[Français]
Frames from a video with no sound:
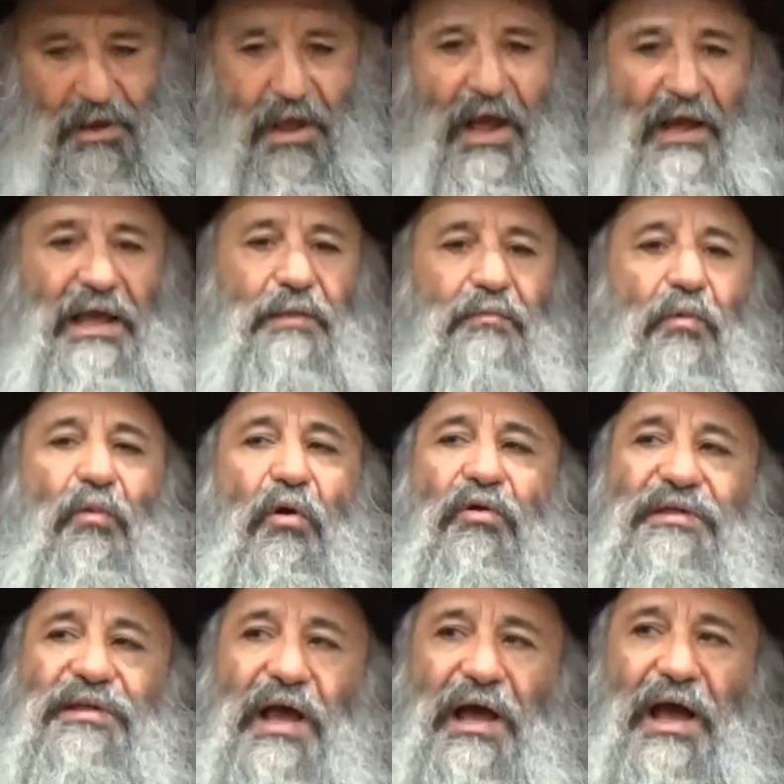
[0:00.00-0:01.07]
à quel moment
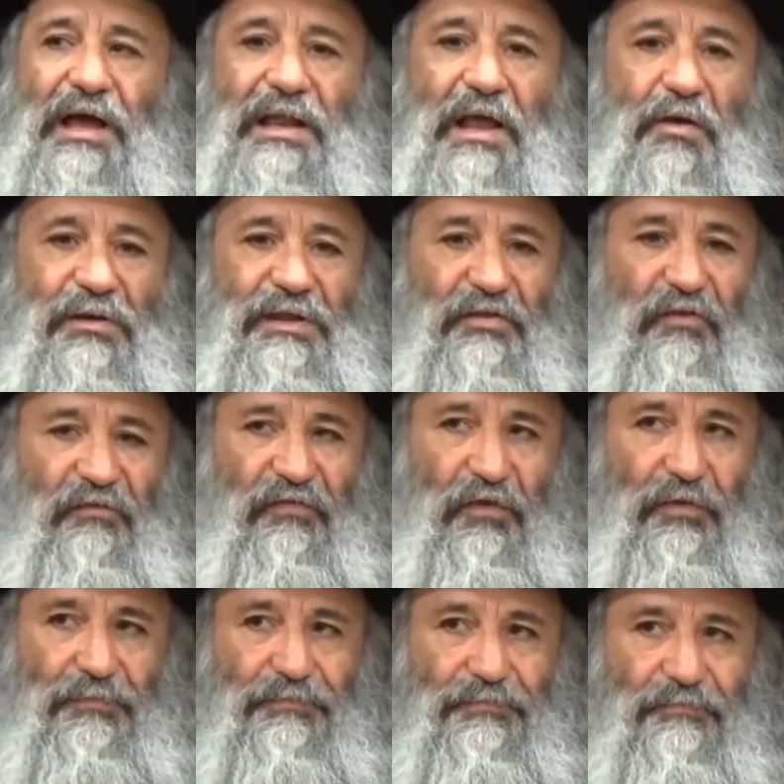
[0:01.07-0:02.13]
Sarah, elle a eu des enfants
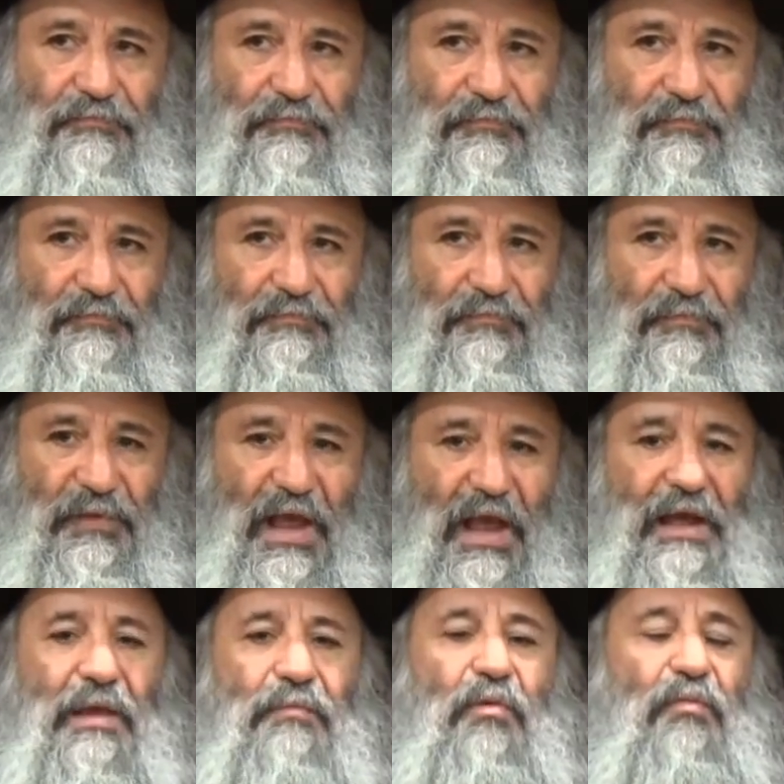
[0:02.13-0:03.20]
À
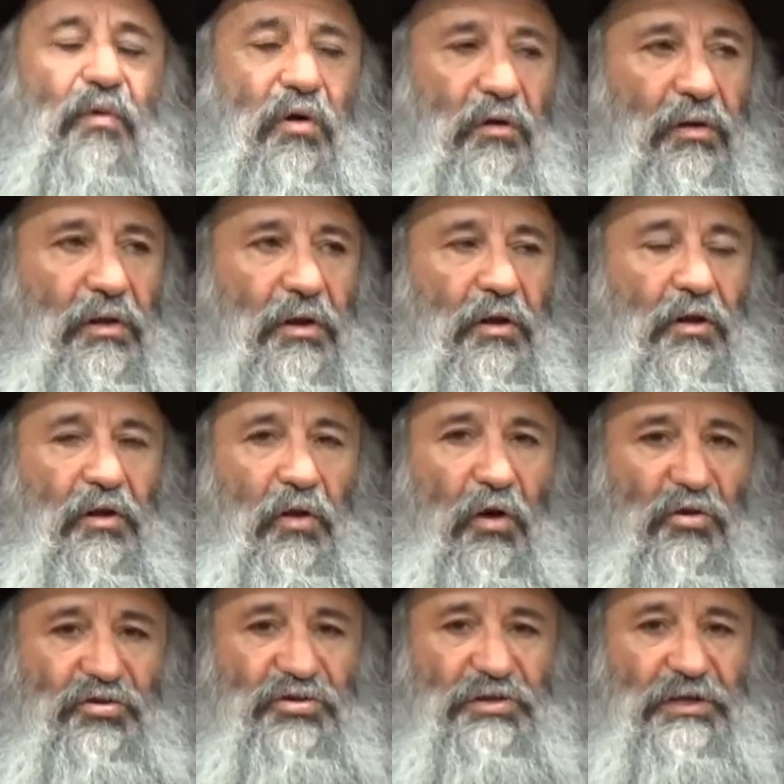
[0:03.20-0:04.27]
quel moment
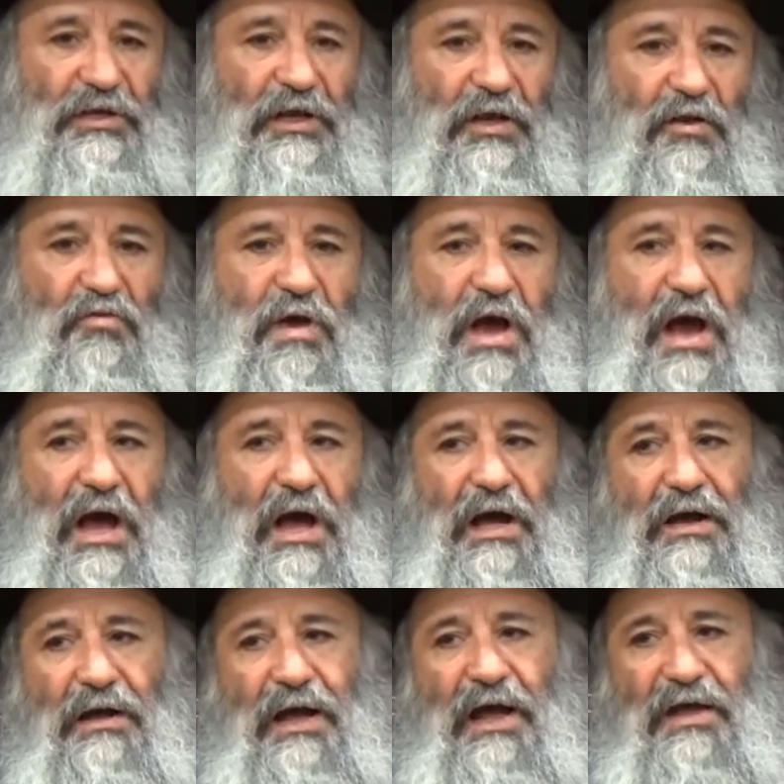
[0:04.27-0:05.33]
l'ange, il lui a
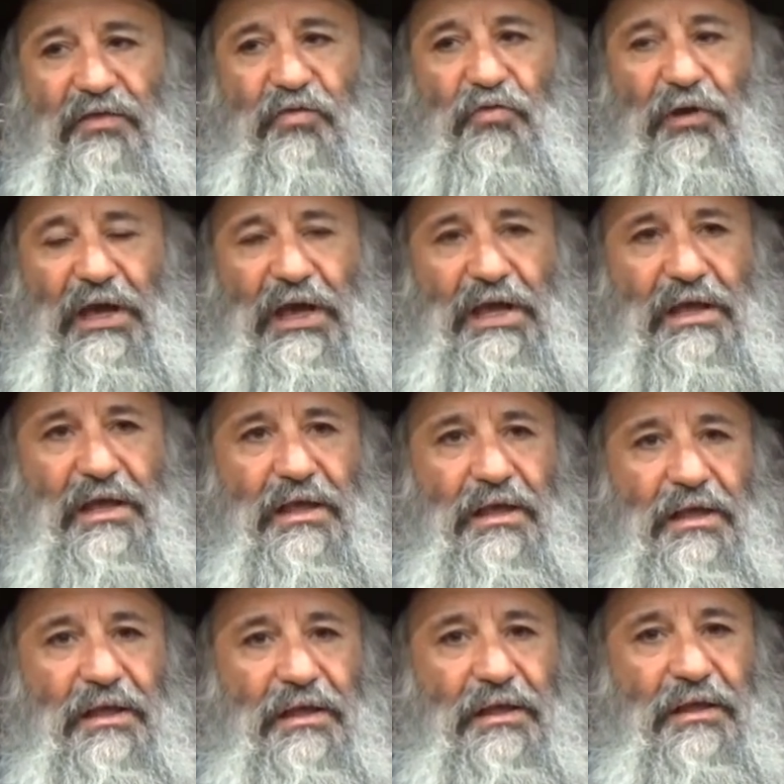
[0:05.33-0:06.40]
assuré,
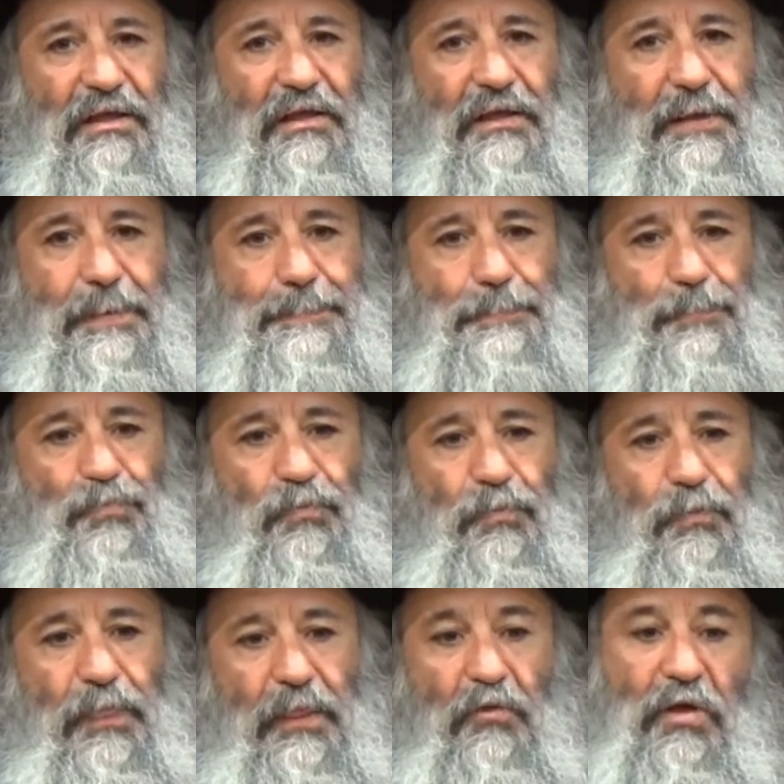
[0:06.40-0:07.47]

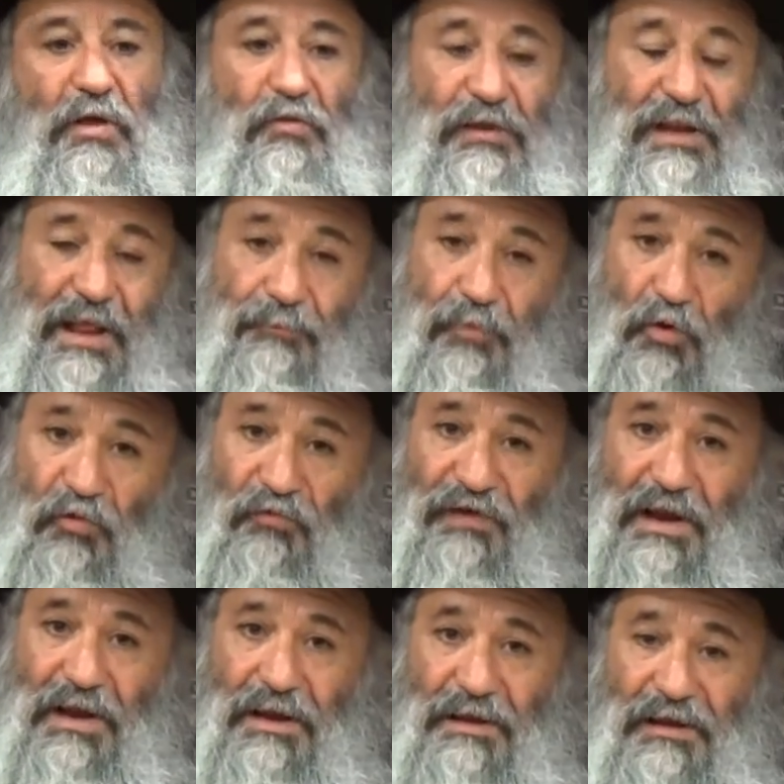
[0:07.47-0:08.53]
il lui a donné la bonne
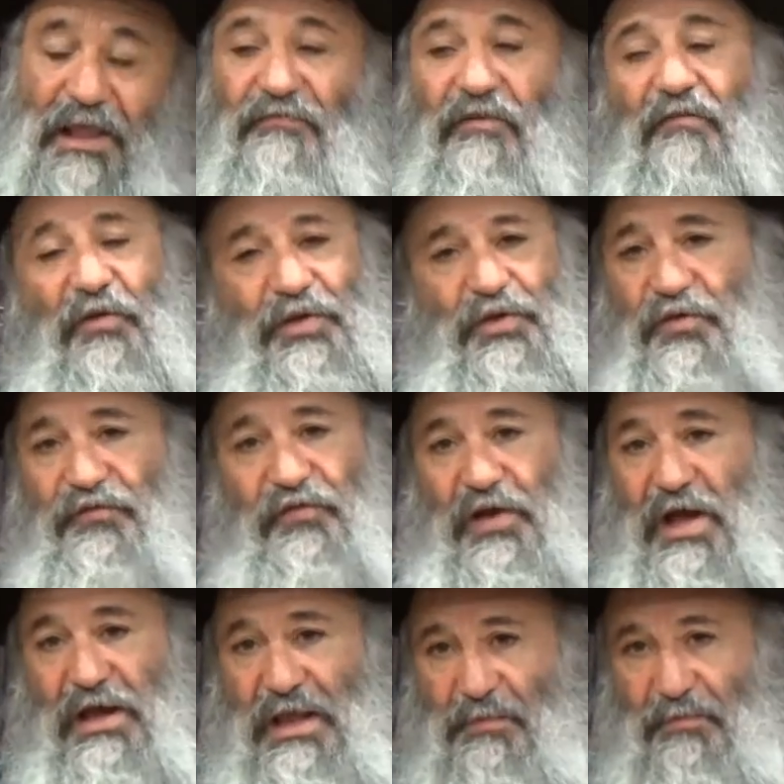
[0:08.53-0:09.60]
nouvelle qu'elle va avoir des enfants
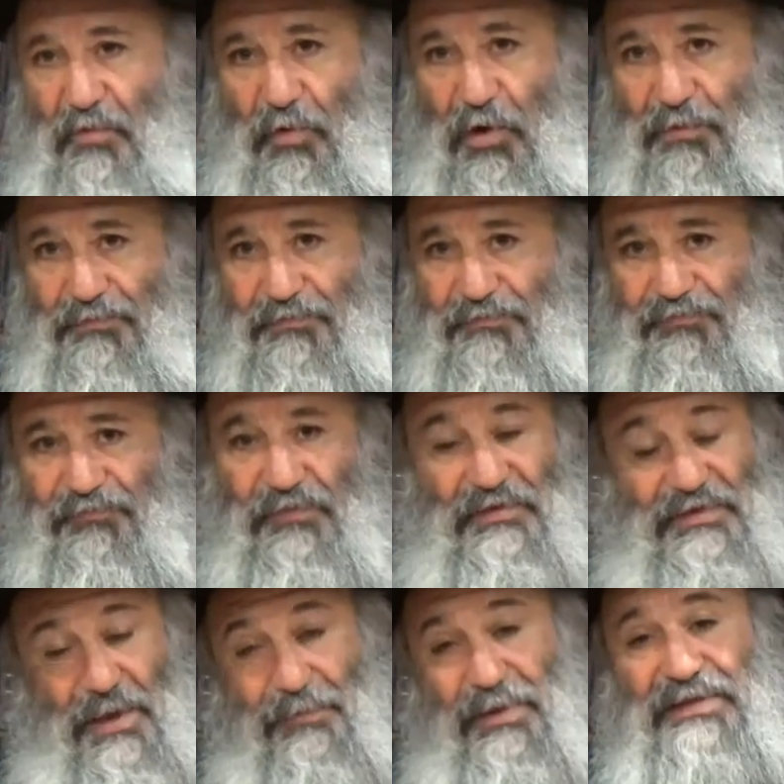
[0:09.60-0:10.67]
À quel moment
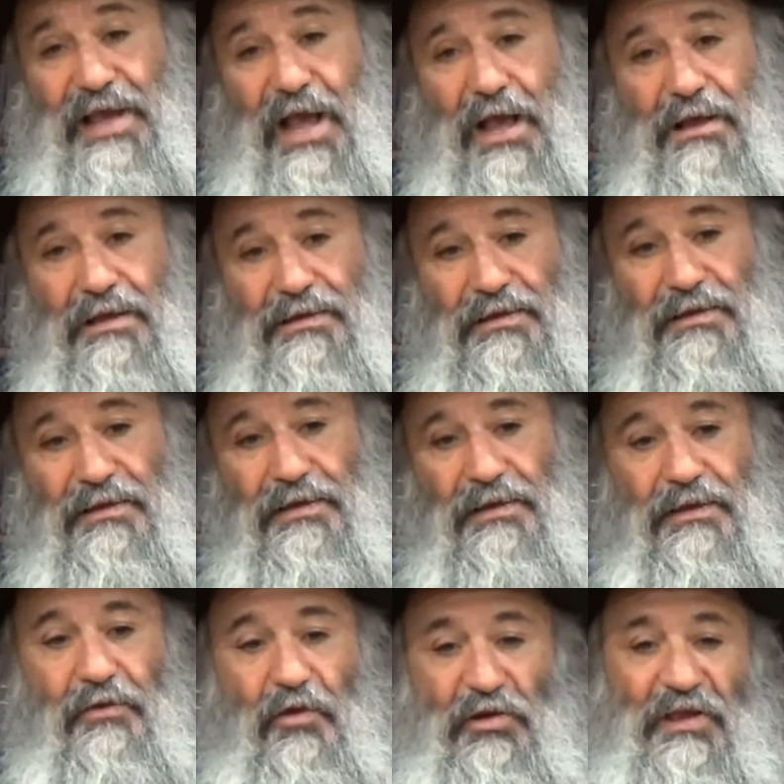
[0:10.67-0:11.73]
C'est à Pessah.
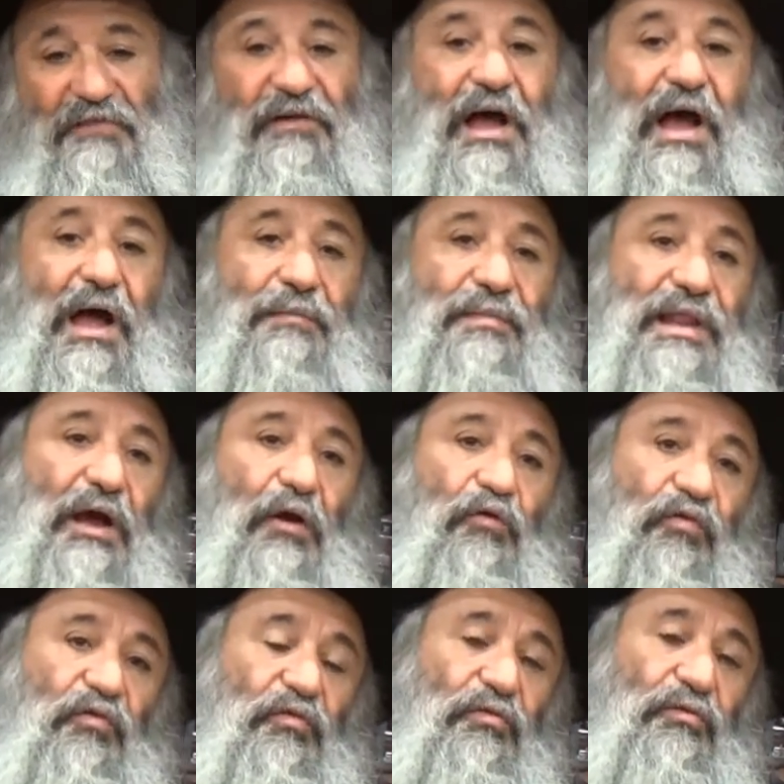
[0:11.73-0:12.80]
Quand Abraham, il a
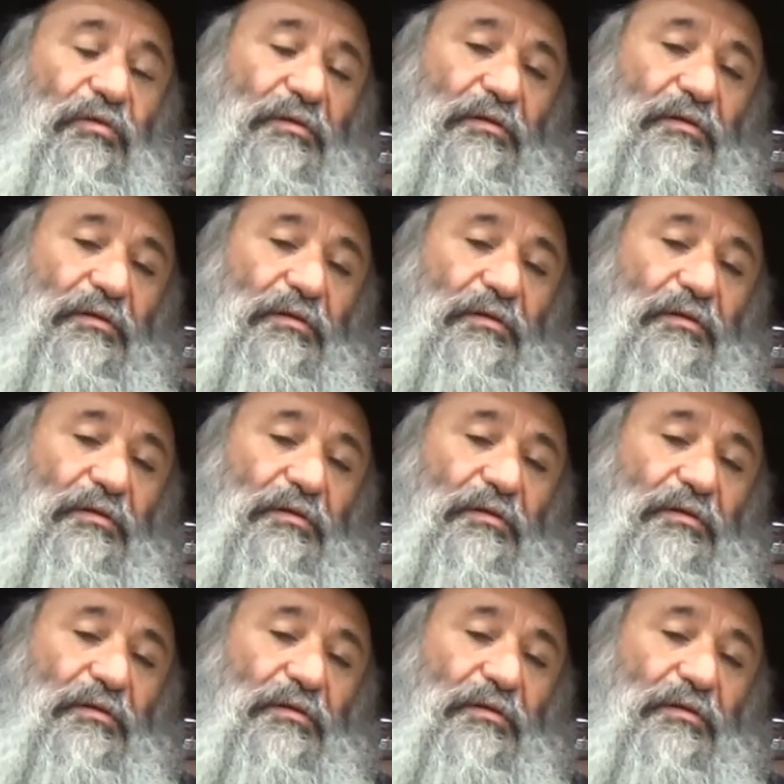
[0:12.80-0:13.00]
reçu